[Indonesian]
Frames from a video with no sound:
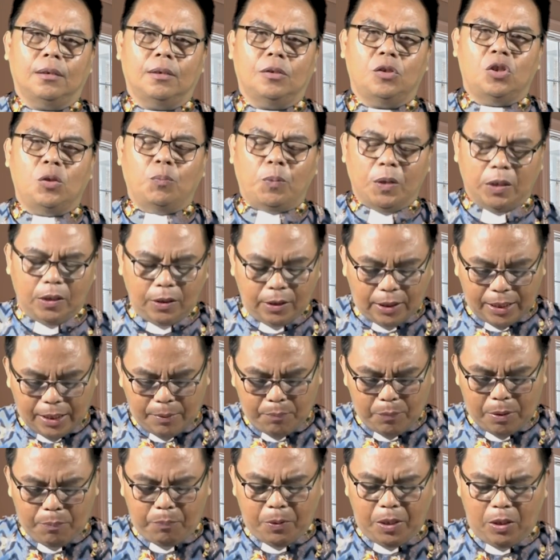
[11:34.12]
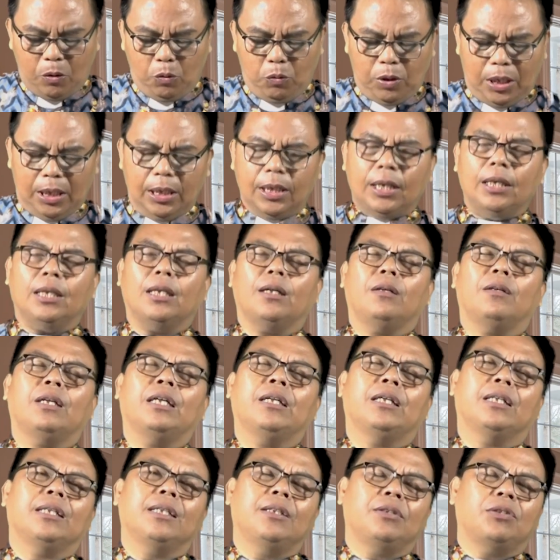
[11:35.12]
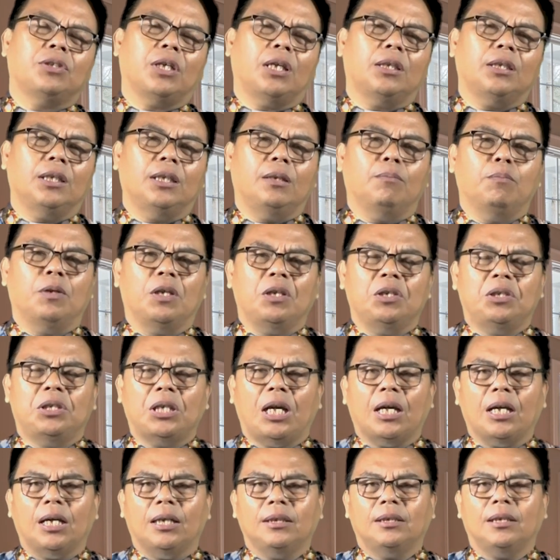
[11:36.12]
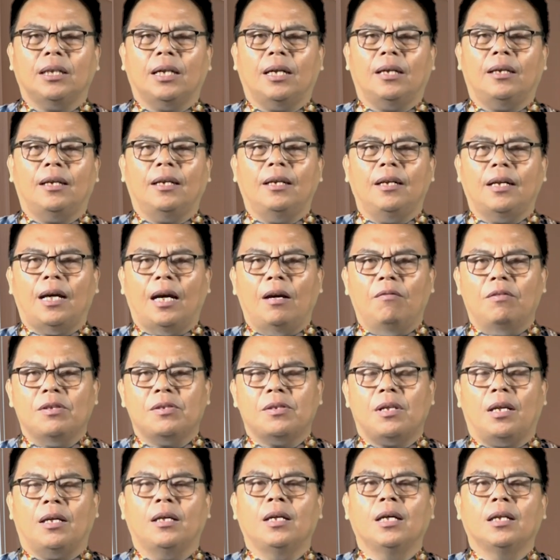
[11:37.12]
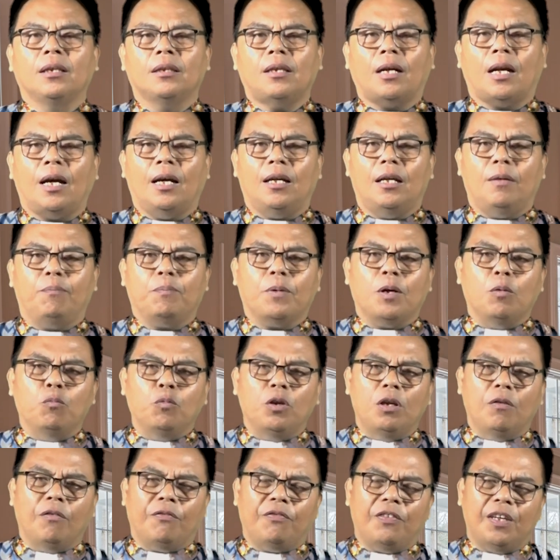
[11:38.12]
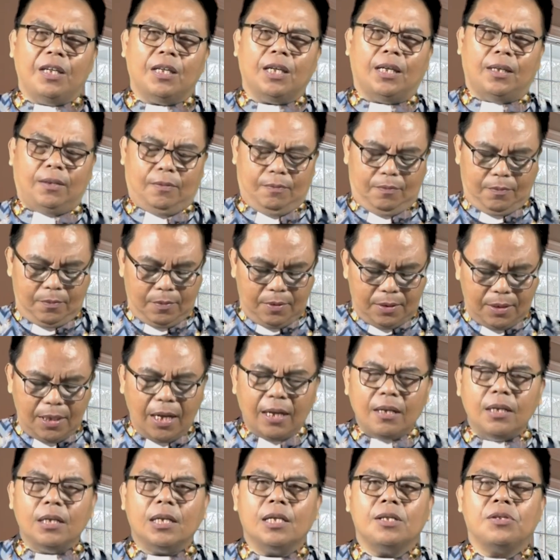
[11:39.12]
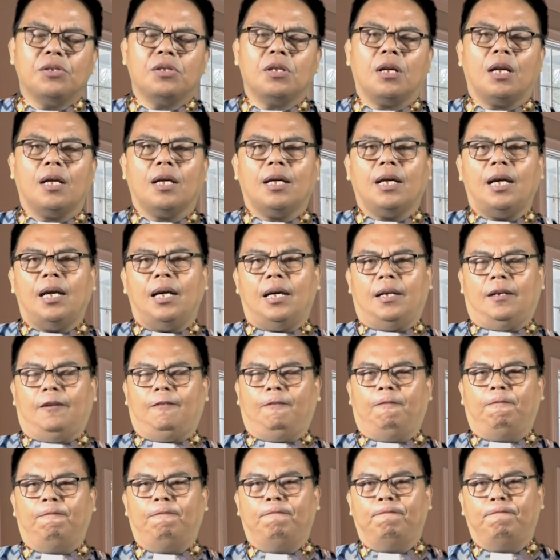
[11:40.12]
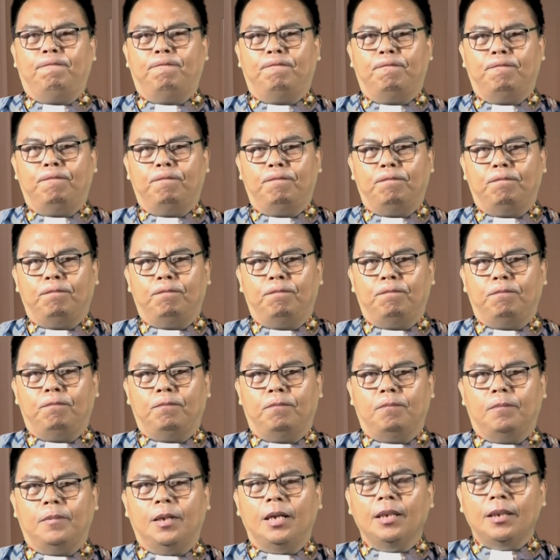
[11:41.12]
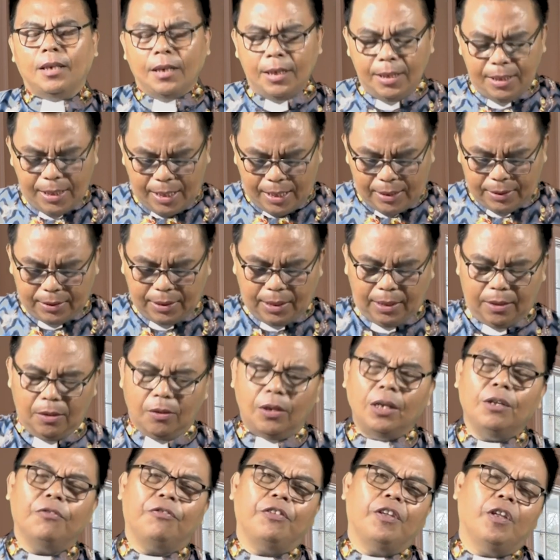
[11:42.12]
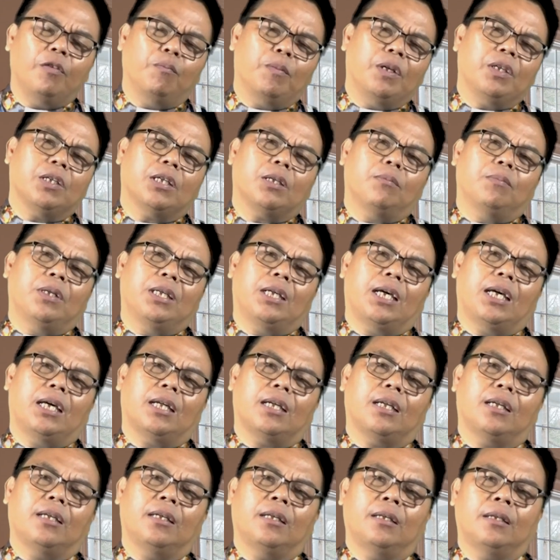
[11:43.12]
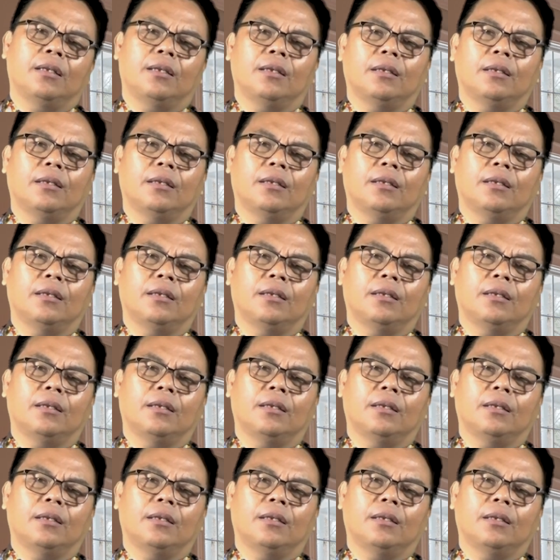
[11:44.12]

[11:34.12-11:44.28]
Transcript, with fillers: seperti tema perenungan kita di saat ini, berjaga-jaga dan awaslah terhadap kemunafikan dan keserakahan. Kita diingatkan oleh firman kebenaran